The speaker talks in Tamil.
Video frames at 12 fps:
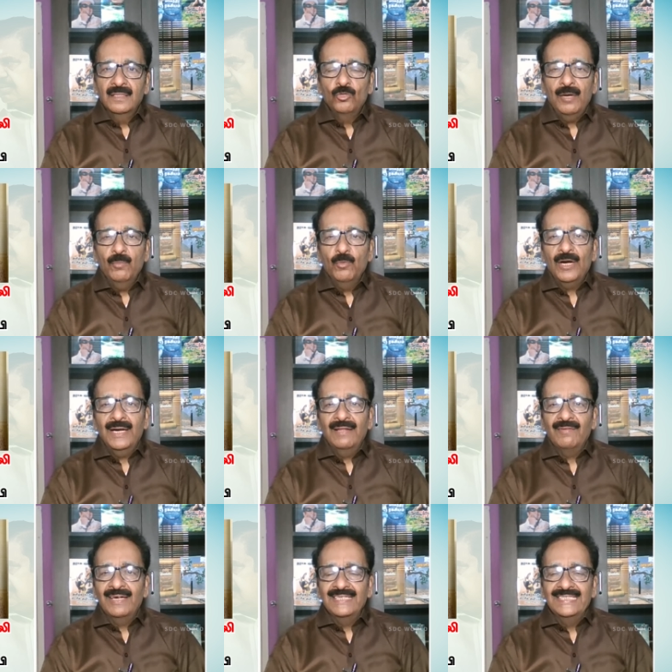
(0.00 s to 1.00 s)
திரு
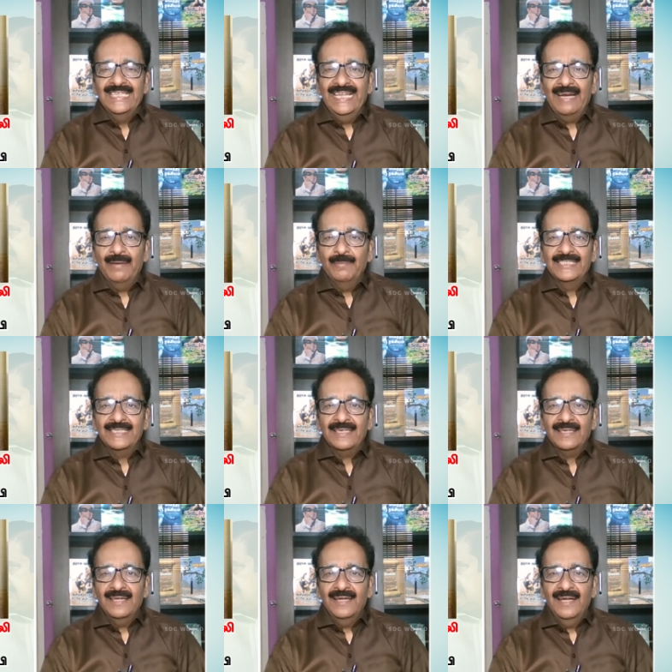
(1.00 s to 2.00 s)
துரைமுருகன் அவர்கள் சீனியர்
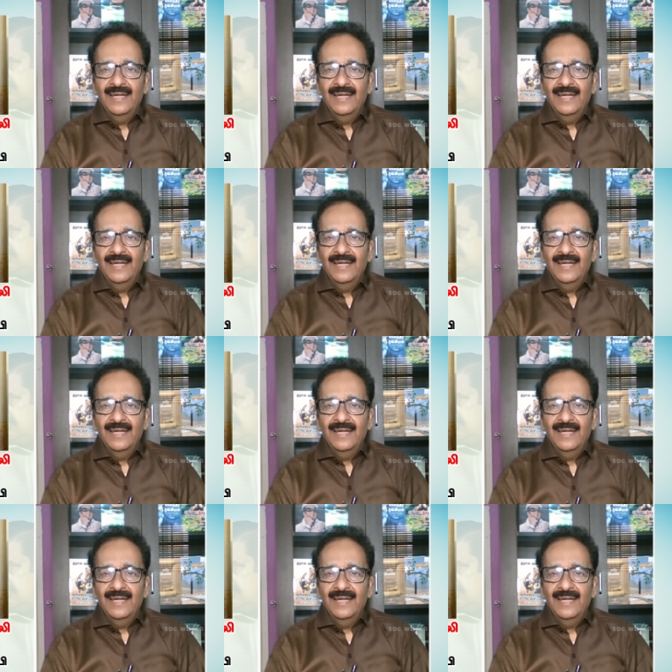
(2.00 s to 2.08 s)
அமைச்சர்